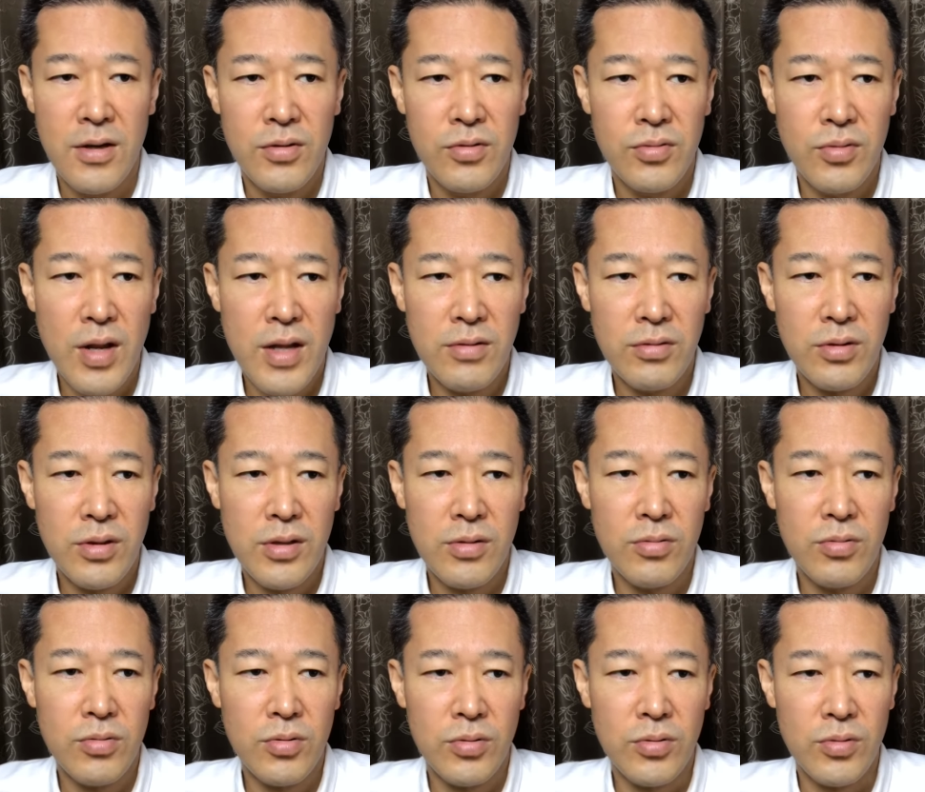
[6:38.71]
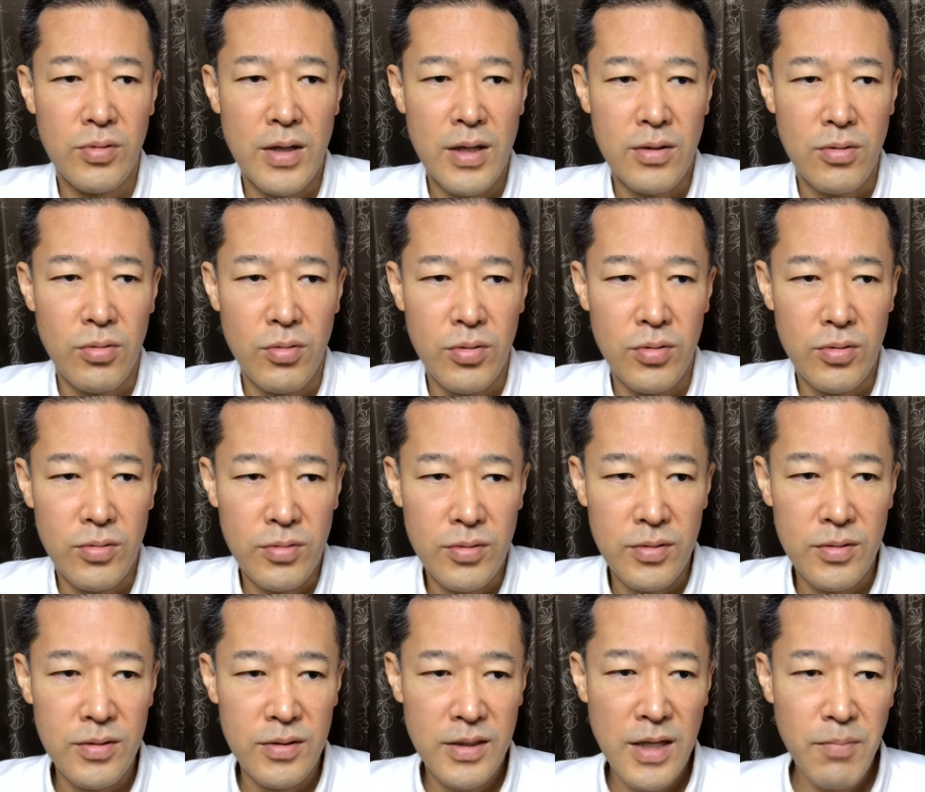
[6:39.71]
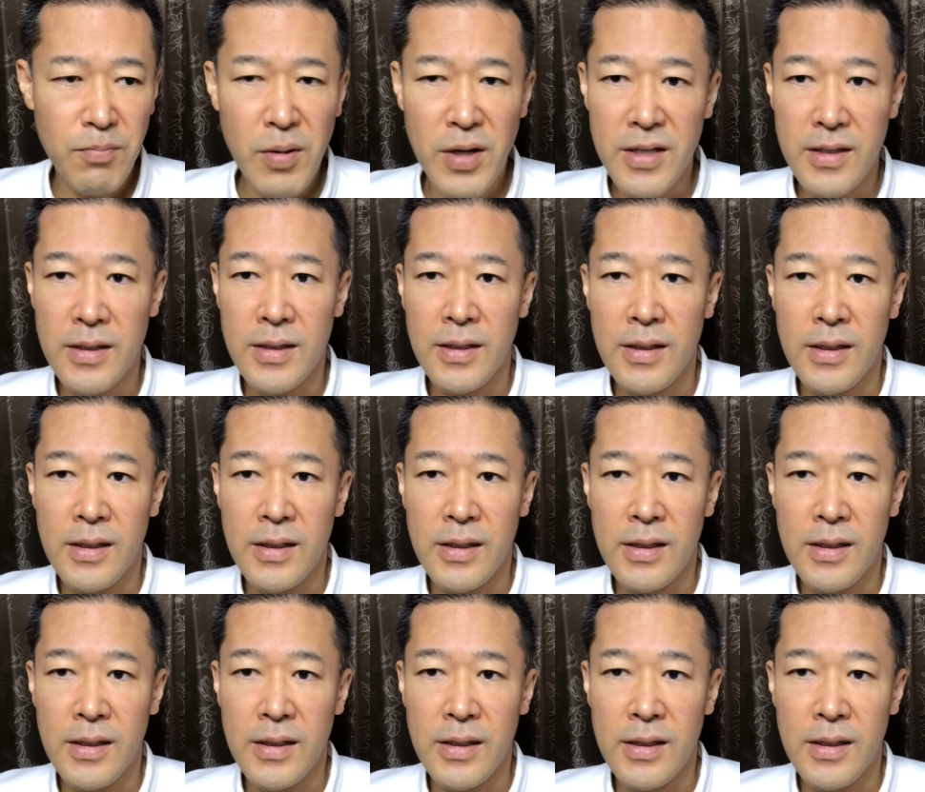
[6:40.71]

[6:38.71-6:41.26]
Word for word: 触れるっていうことがこうやっぱり